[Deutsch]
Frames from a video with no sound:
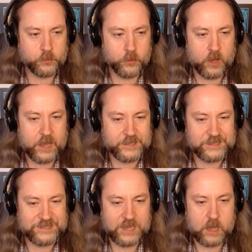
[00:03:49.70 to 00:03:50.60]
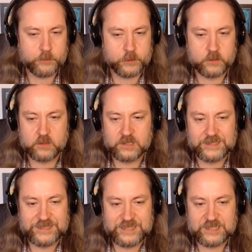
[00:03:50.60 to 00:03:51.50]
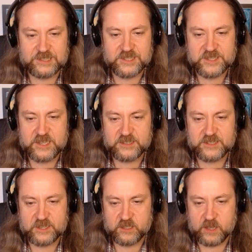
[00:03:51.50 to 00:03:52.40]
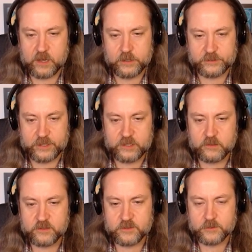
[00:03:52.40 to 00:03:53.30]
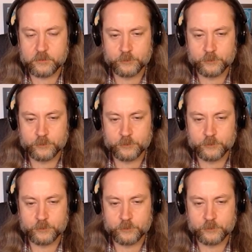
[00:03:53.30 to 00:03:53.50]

noch eine Dame. Die ziert sich allerdings.